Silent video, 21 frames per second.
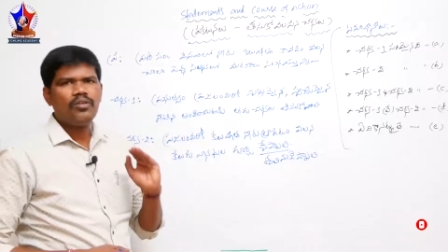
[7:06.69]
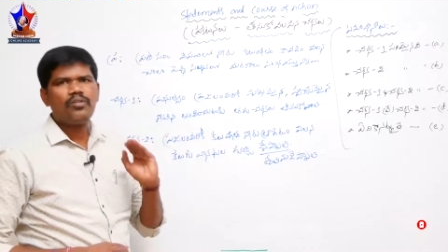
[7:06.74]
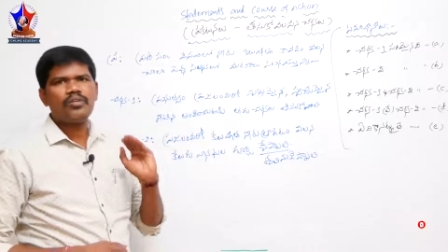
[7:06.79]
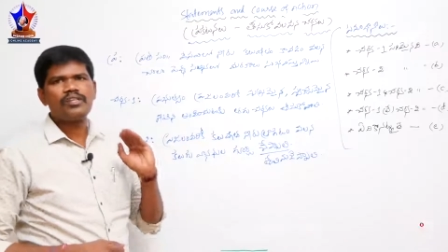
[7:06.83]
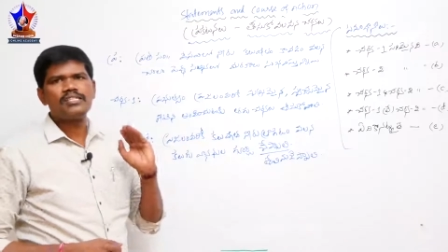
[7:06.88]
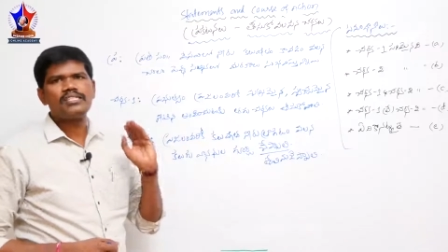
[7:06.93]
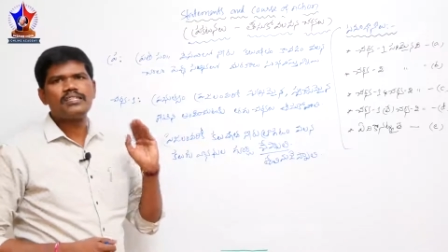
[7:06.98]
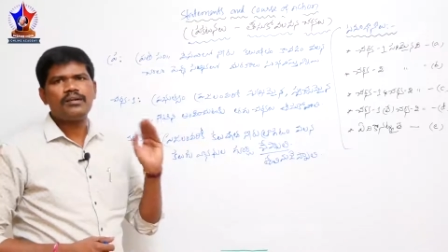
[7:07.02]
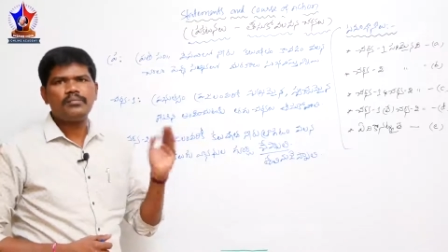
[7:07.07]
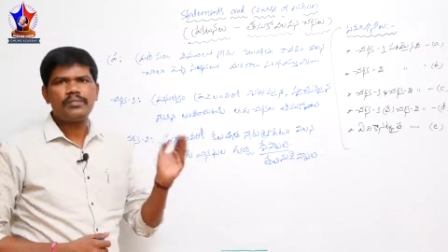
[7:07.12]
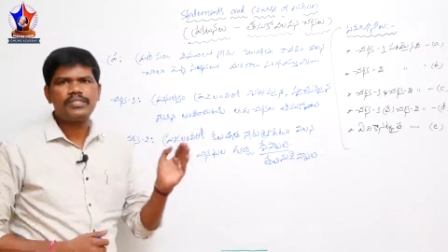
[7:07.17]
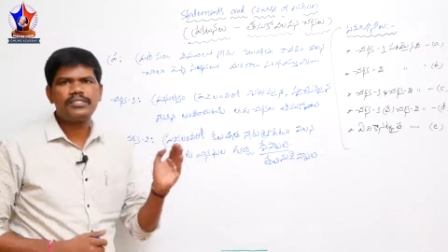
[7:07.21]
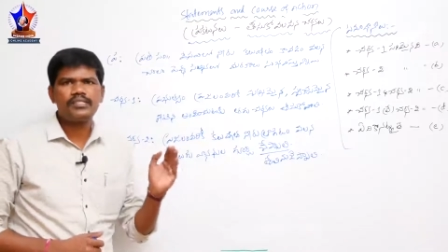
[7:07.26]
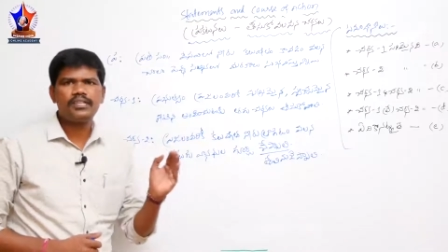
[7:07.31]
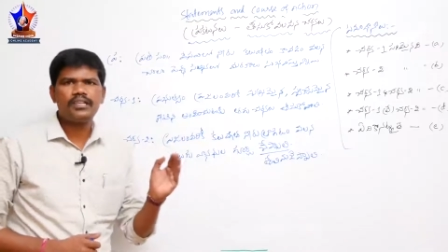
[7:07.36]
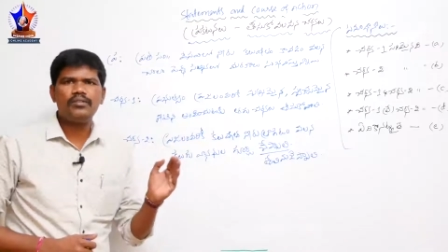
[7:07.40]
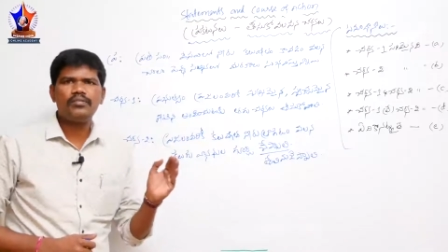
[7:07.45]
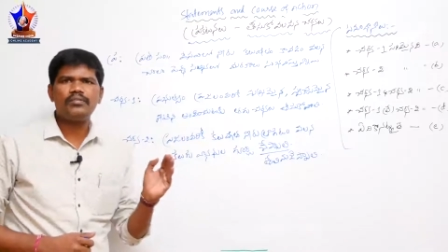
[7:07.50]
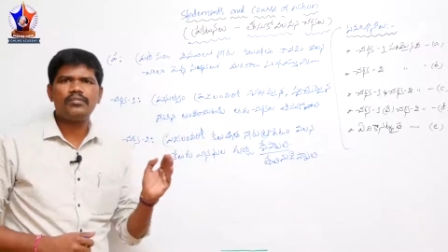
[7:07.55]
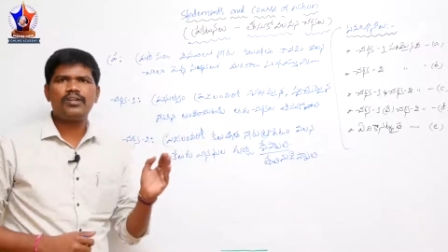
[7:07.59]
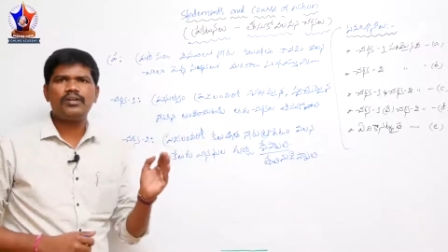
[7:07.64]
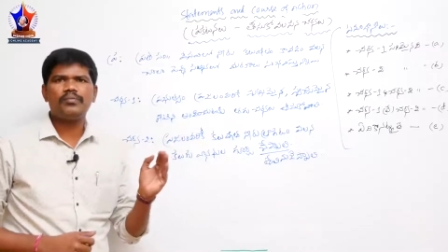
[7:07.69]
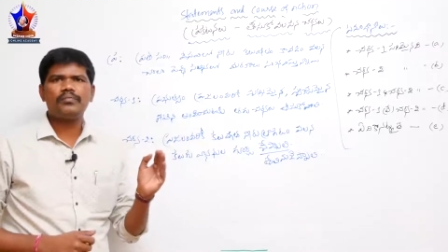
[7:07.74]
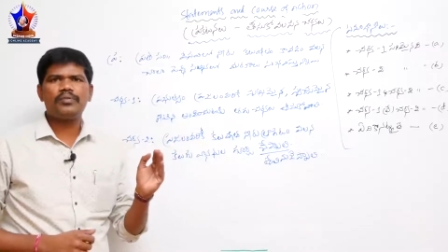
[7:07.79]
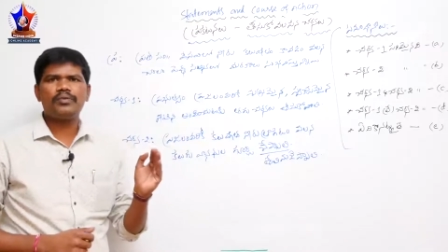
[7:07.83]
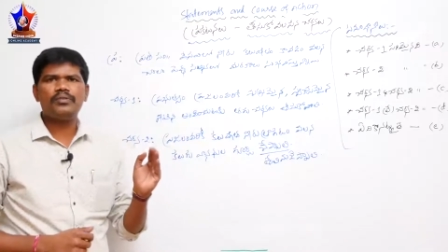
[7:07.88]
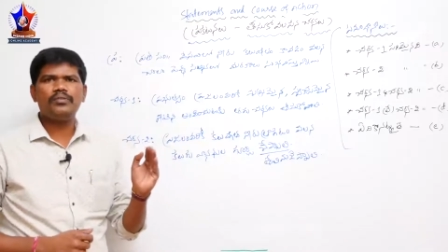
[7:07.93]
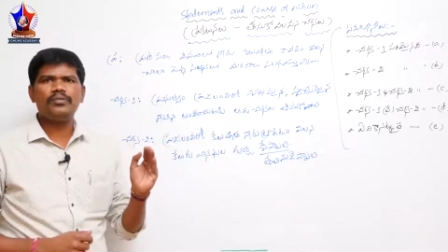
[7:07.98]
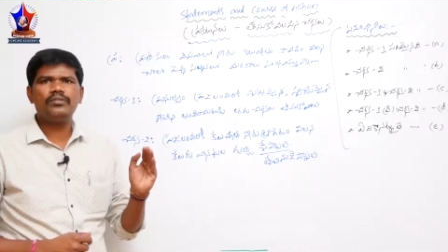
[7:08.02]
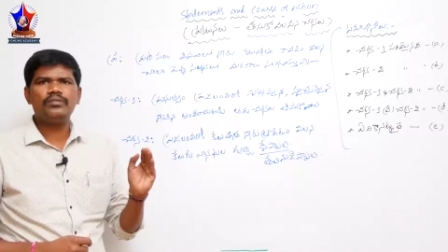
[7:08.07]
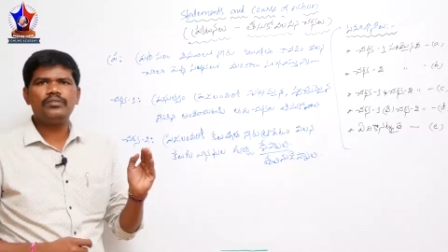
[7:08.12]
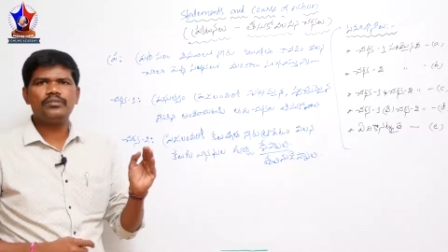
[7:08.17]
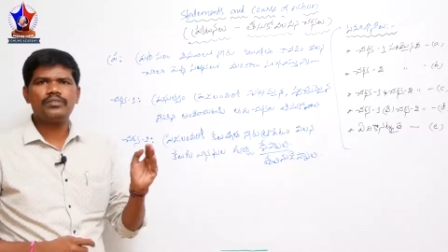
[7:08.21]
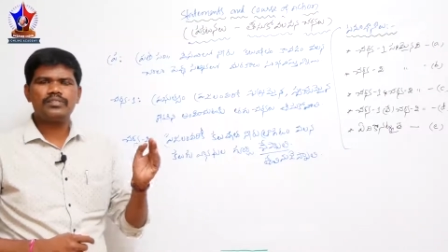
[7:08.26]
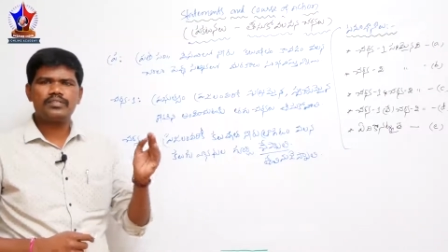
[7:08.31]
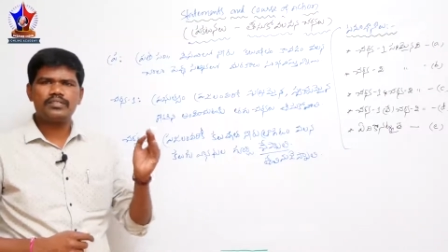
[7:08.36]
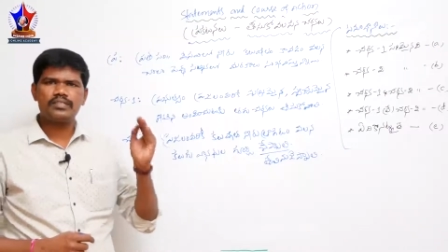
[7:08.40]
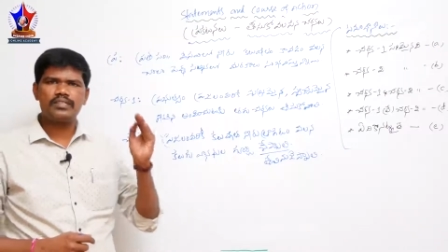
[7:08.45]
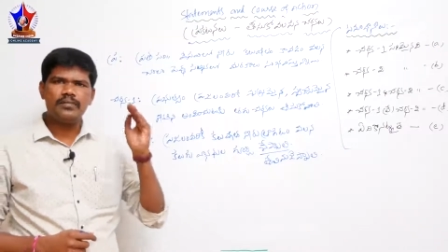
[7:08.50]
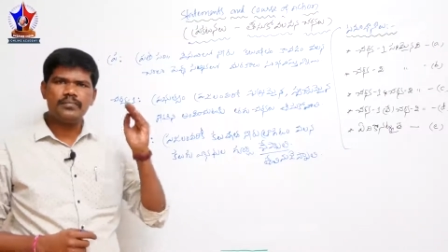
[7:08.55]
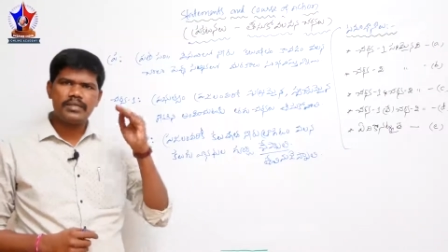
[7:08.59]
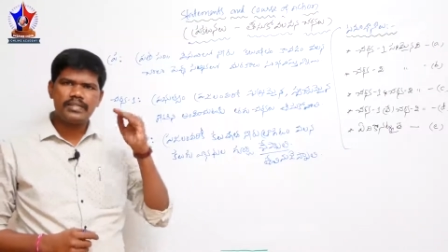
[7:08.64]
ఒక సమస్య ఉన్నప్పుడు
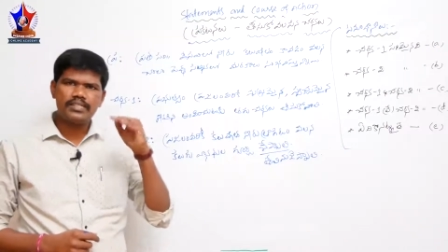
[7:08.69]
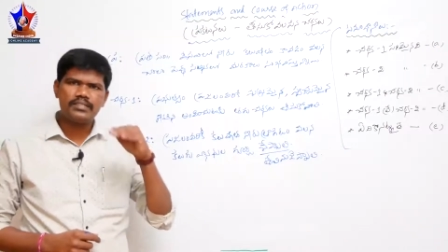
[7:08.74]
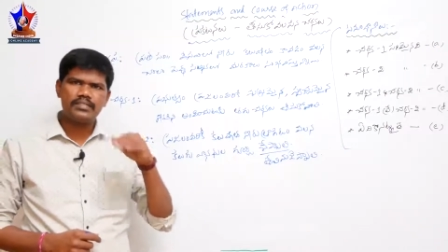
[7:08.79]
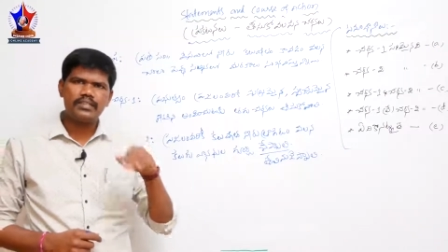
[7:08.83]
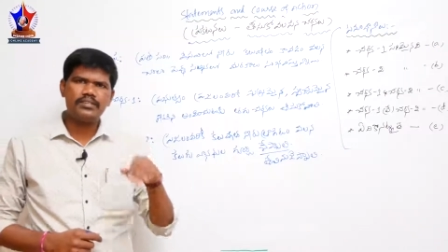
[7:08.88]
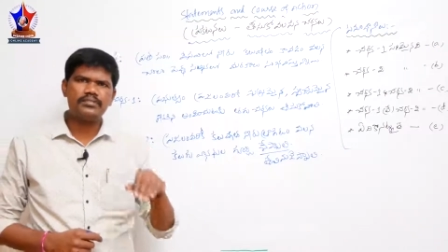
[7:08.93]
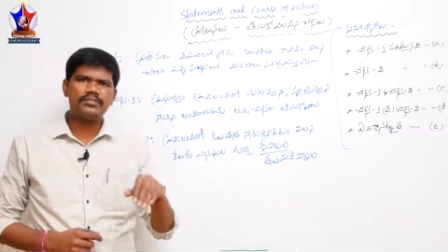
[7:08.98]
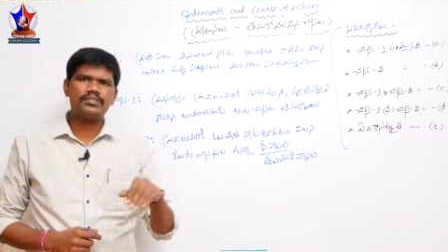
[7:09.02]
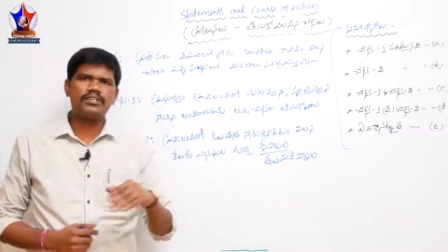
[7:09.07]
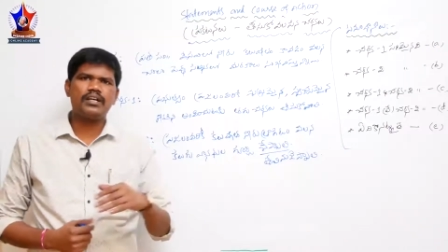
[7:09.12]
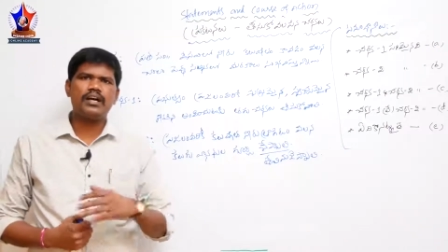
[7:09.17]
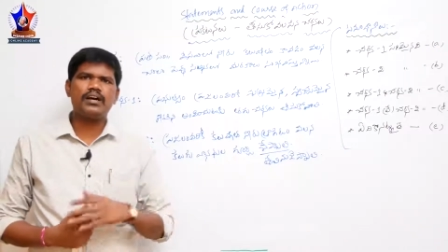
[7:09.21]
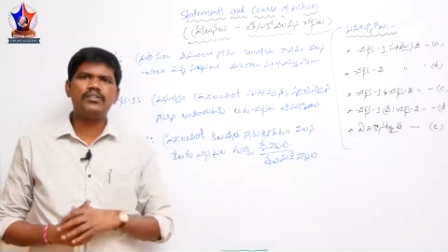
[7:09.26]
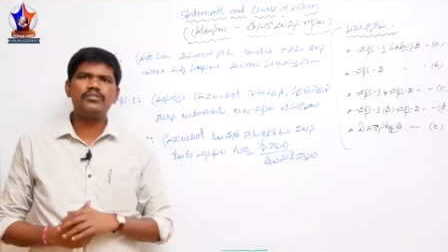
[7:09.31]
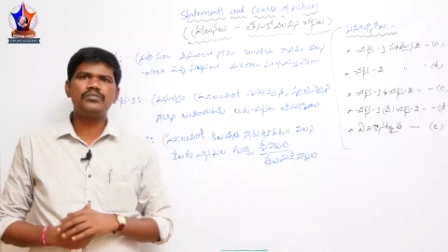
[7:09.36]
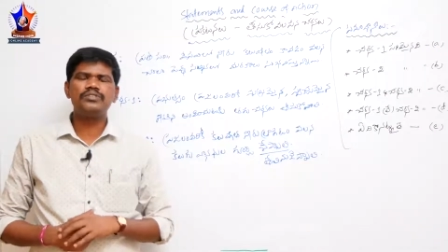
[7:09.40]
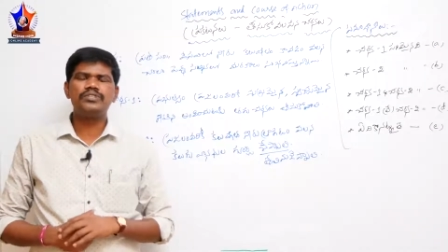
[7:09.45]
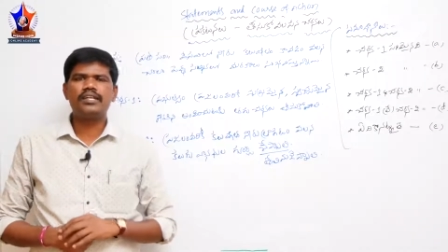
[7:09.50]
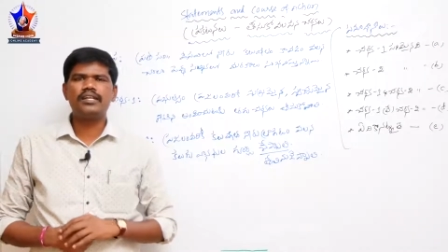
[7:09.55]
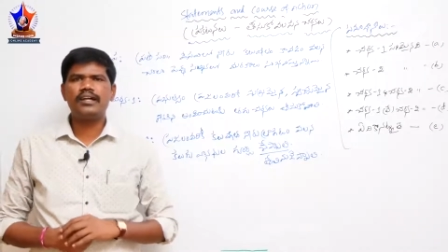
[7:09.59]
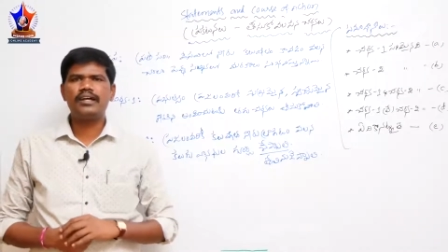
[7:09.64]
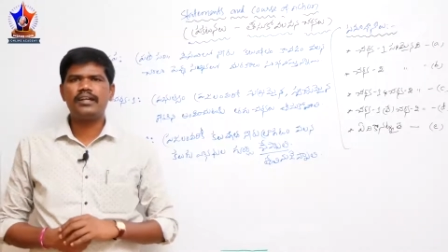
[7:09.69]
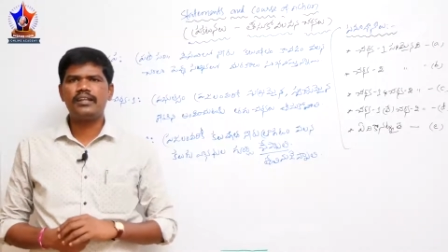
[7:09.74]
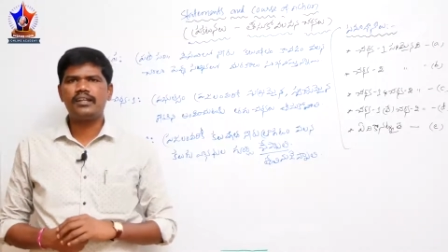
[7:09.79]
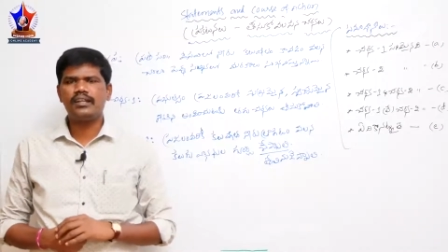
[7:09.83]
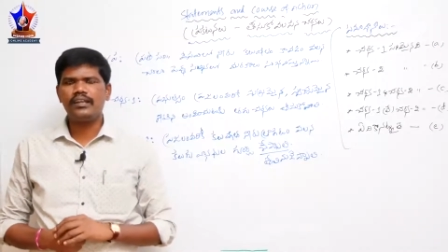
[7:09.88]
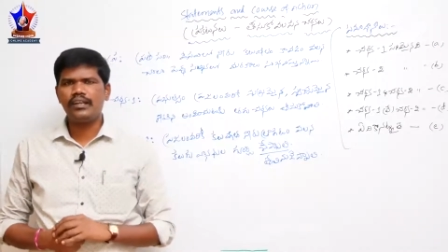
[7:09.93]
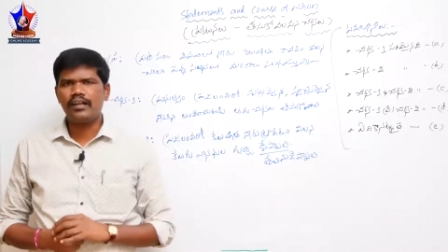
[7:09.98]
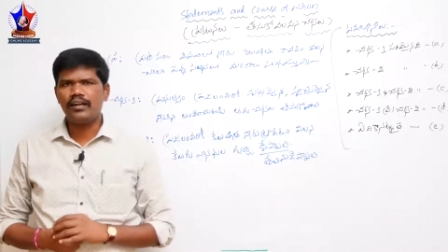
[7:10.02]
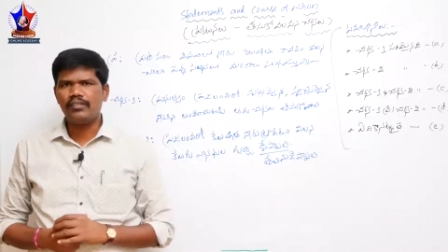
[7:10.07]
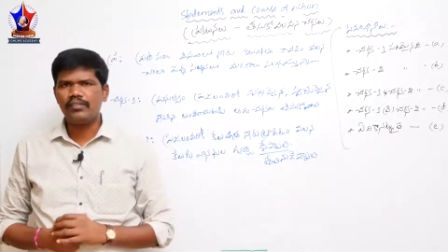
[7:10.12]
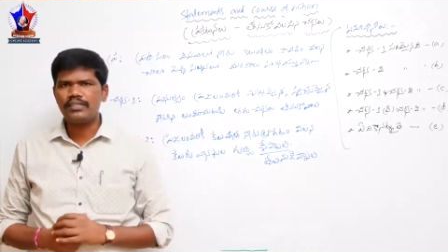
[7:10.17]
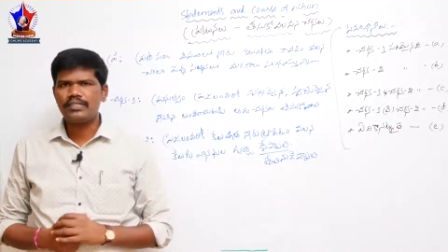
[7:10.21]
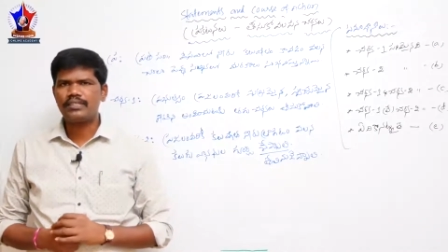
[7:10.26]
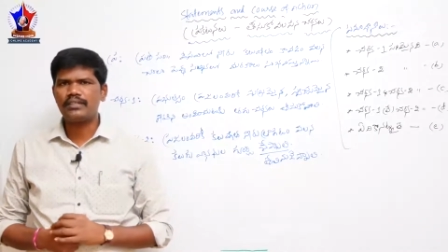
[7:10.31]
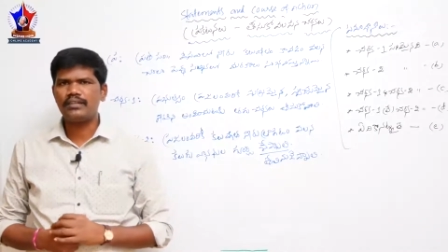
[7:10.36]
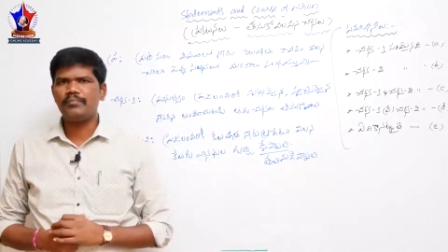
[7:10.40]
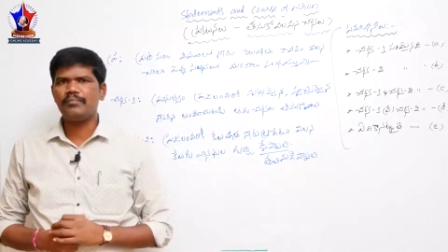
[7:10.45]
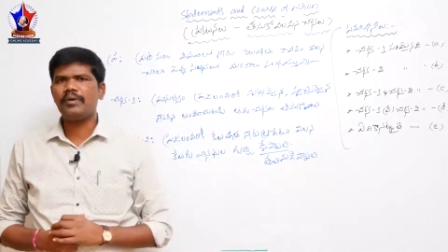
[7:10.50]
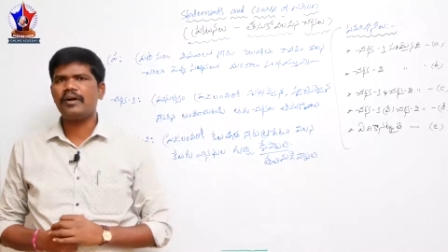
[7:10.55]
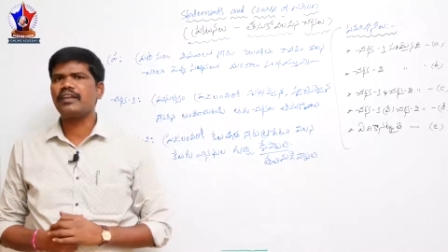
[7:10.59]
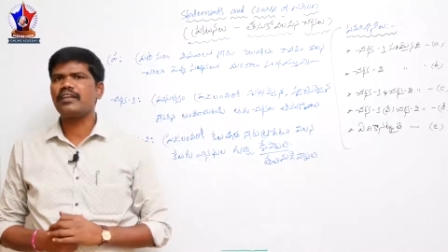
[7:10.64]
సమస్యను సాల్వ్ చేయడానికి కావాల్సిన